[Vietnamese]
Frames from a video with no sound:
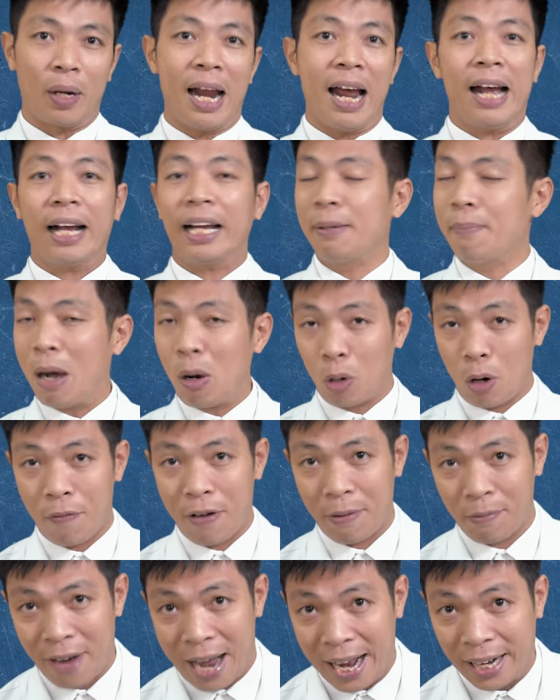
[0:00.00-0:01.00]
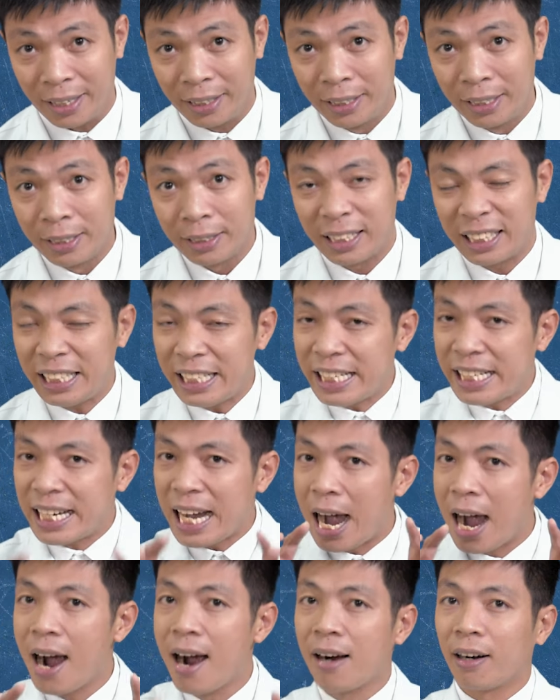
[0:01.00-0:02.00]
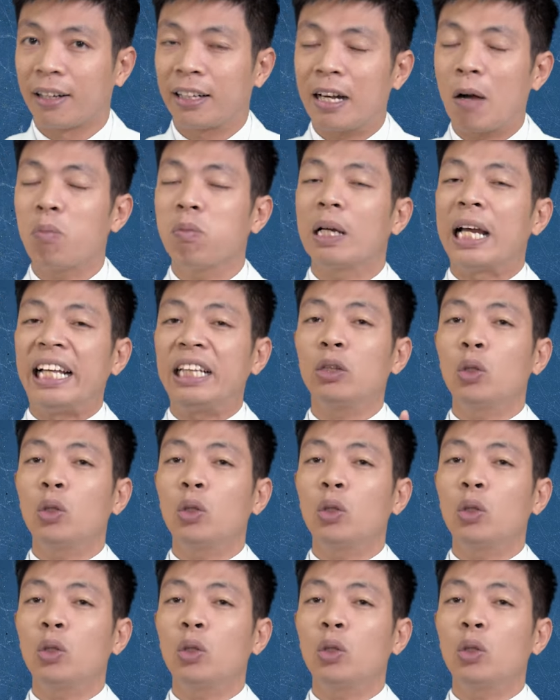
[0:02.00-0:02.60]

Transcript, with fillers: ra cái màu nó vàng vàng thế thì ở trong cái